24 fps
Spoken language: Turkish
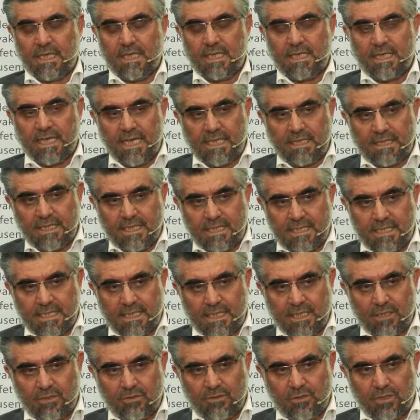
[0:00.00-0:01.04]
Neyi tasdik
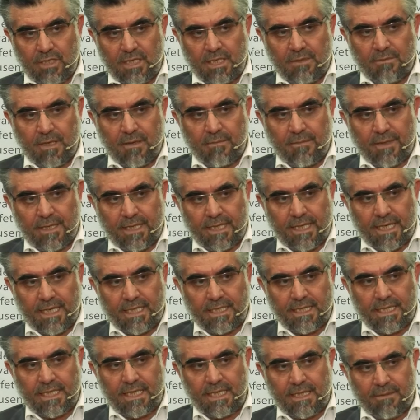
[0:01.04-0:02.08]
ediyor? Lima beyne
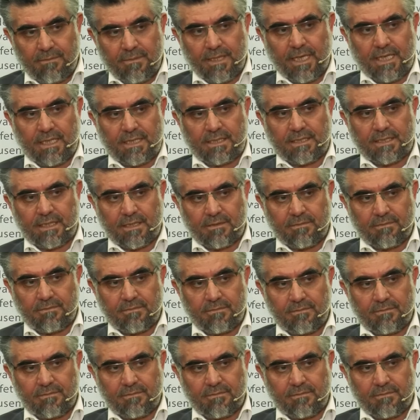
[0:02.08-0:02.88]
yedeyhi minel kitap.